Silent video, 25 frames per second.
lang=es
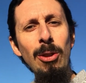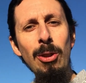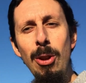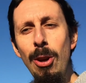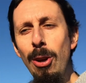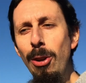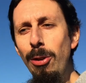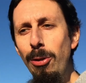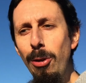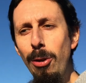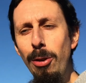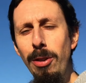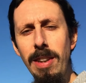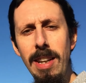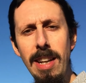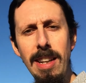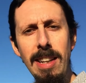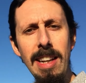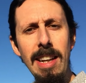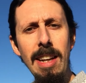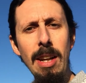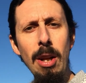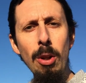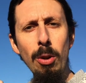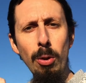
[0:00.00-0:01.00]
Dios
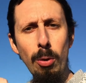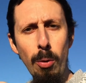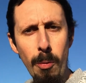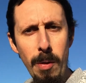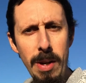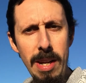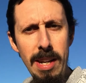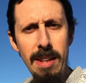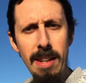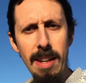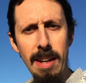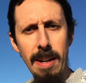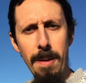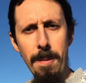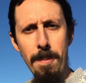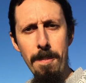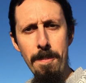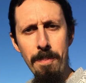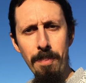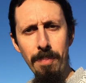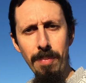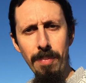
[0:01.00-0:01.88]
sostiene tu vida.